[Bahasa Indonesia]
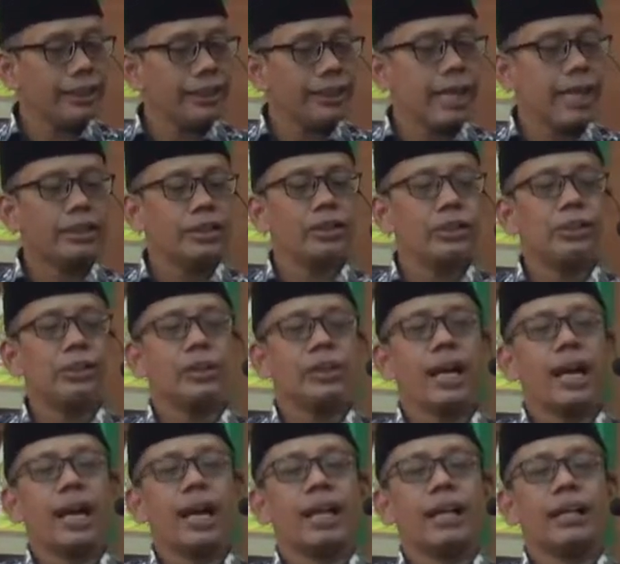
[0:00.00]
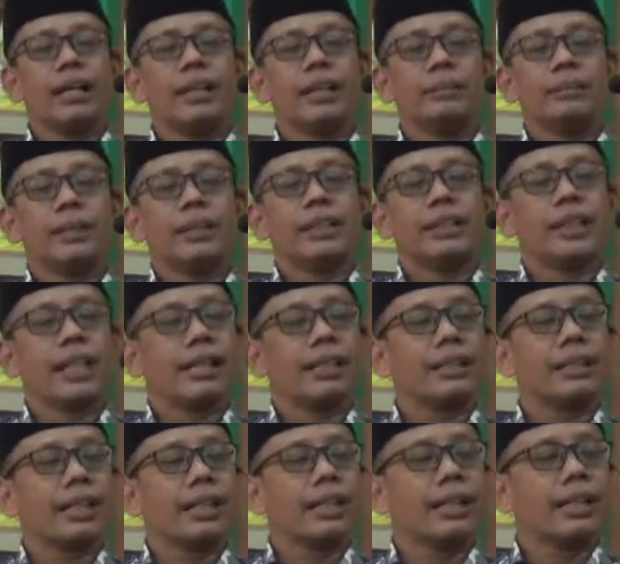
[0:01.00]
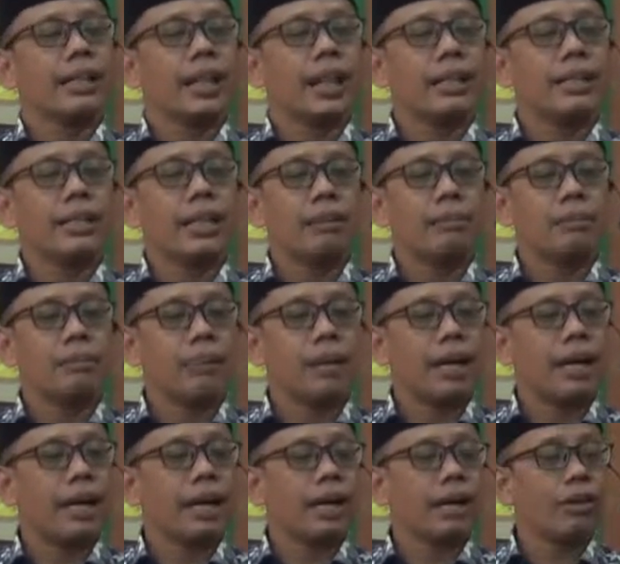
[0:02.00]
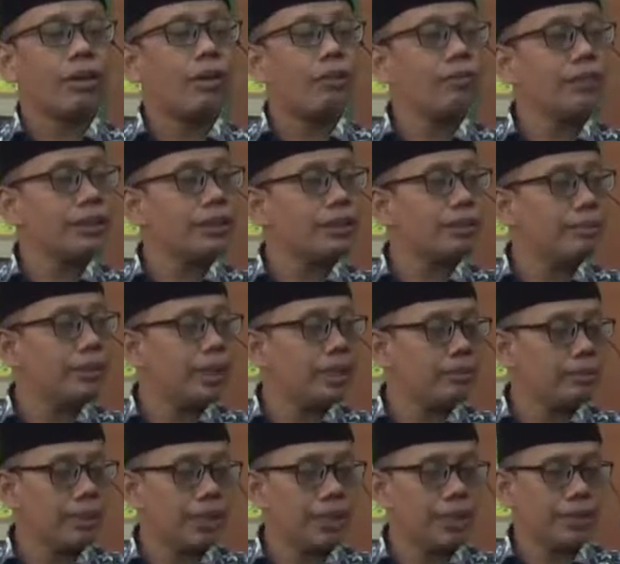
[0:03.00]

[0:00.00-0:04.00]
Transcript: dan juga bisa terkena dampak COVID-19